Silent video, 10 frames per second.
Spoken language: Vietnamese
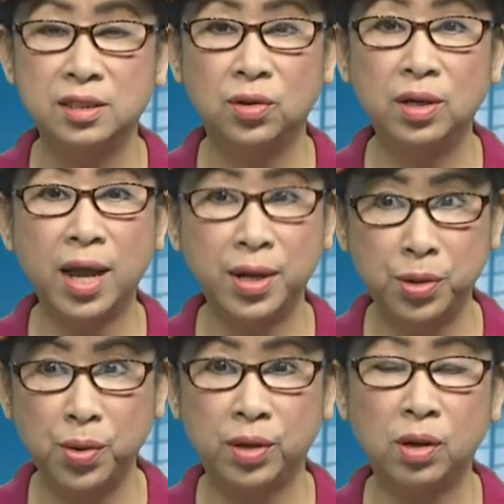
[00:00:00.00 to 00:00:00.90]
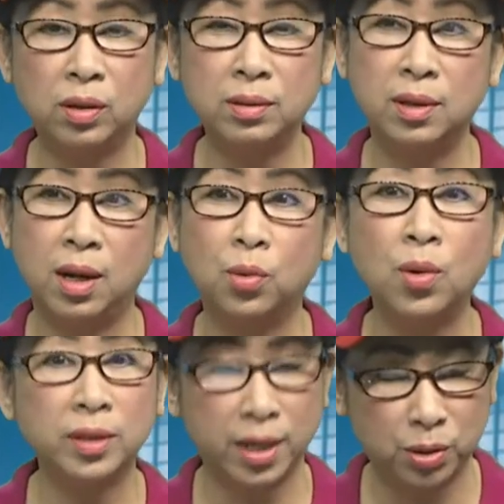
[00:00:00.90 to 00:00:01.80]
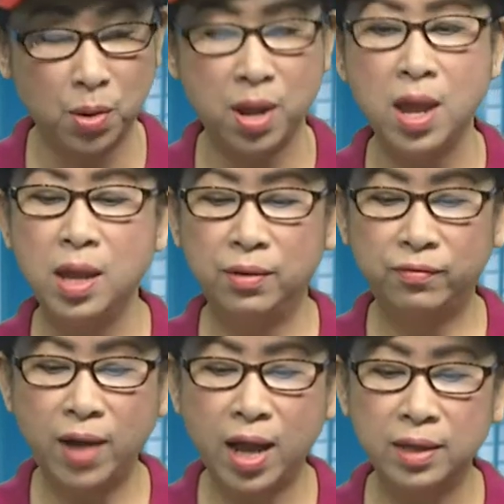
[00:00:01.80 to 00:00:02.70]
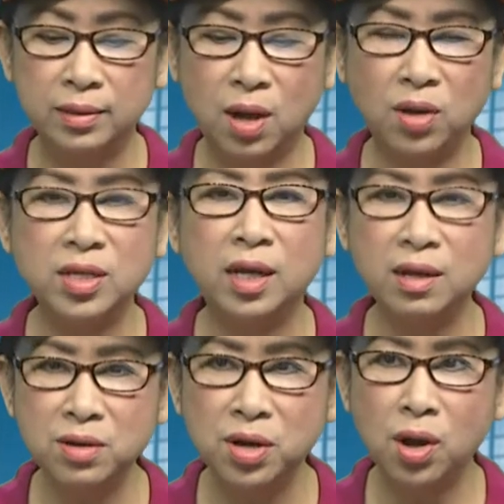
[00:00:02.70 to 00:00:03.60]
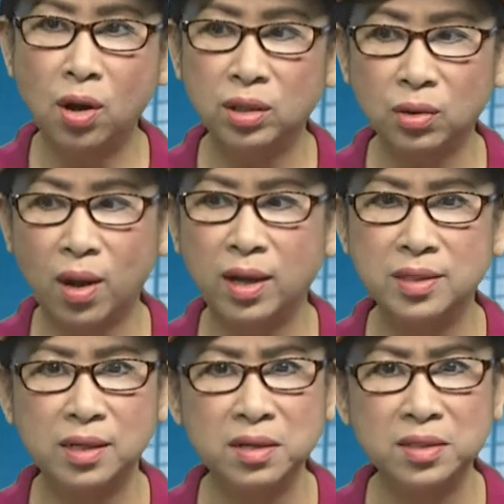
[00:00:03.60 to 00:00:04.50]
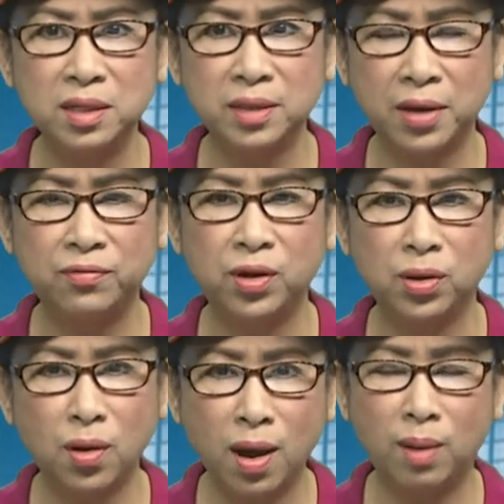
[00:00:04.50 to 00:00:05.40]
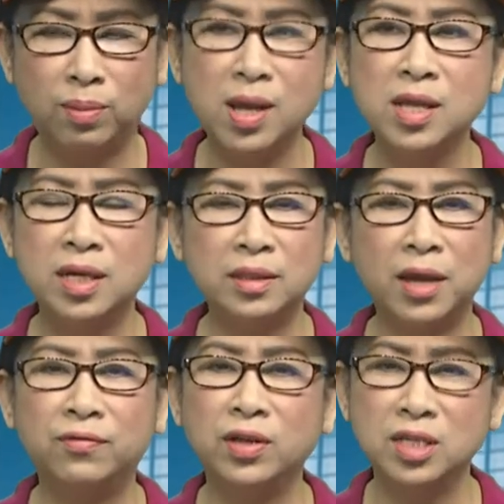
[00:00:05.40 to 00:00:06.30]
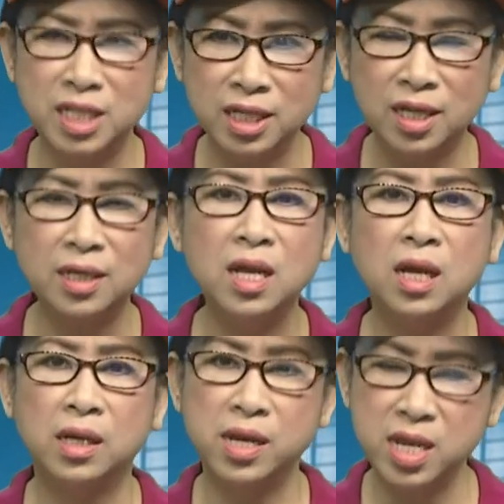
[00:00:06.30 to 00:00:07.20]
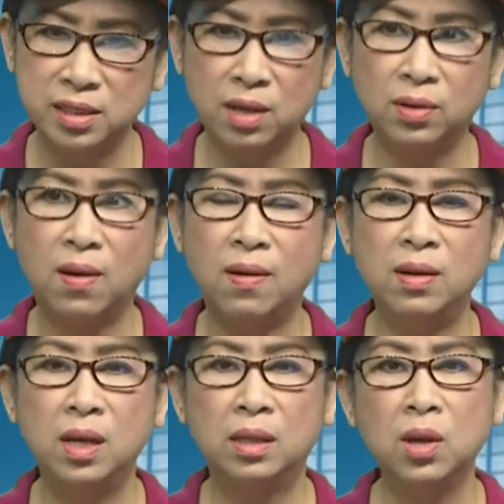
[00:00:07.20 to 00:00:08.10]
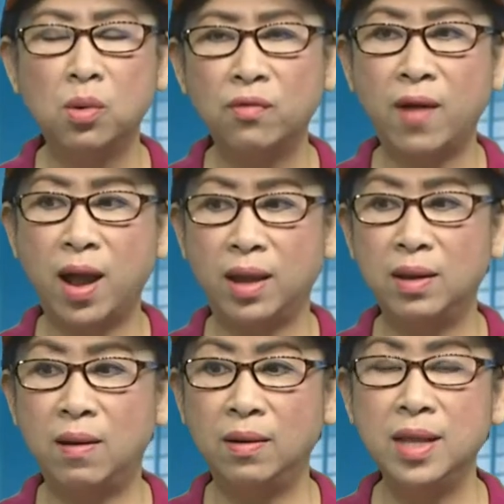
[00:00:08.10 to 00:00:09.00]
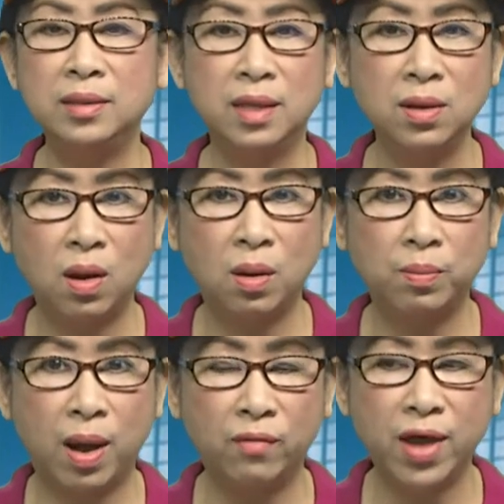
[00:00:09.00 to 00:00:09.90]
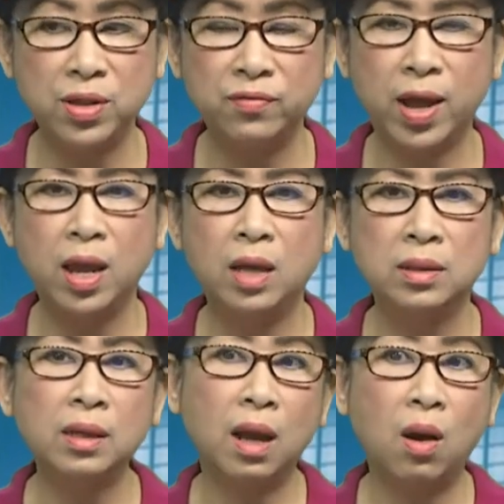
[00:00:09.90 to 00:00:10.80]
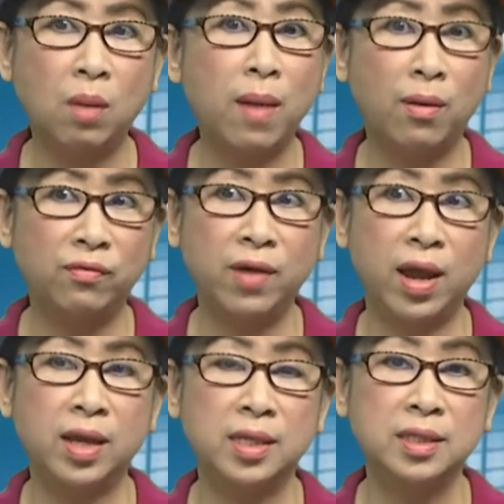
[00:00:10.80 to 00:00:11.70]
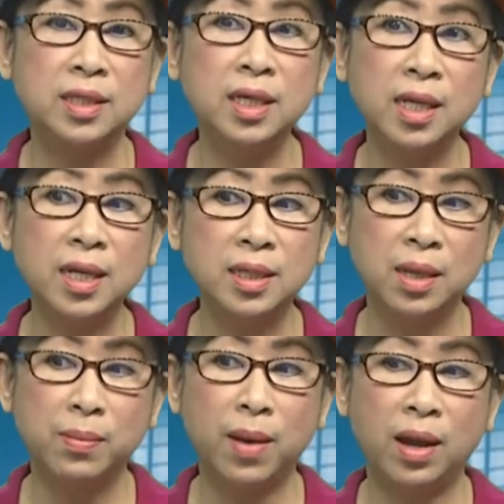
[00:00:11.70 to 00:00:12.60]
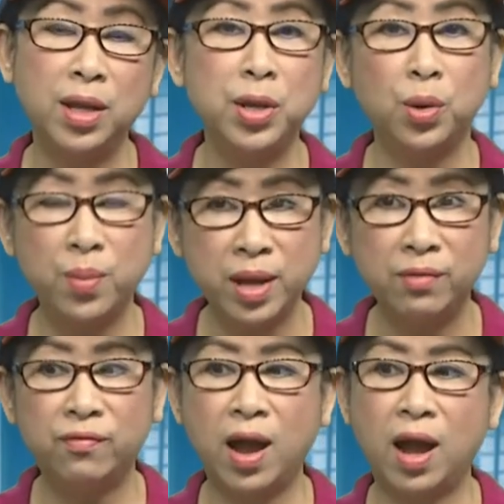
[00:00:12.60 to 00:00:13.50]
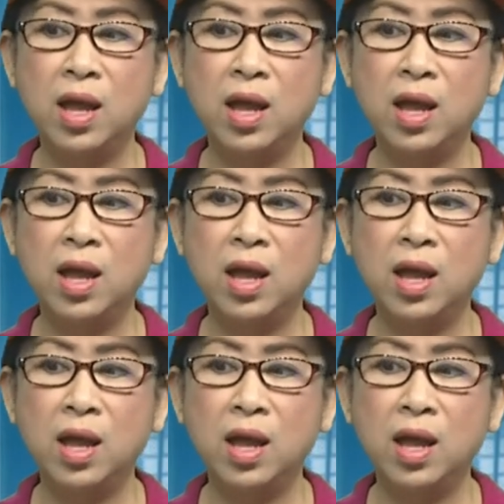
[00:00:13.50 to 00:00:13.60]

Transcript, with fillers: của nước Anh rồi, có cái gọi là quốc tịch rồi, và họ nhận những người đó là toàn là nhận những chân thành phần có học, những thành phần trí thức để đi sang đó. Đâu có phải họ lên tiếng họ bảo vệ như vậy, tức là họ bảo vệ những cái người mà hiểu biết và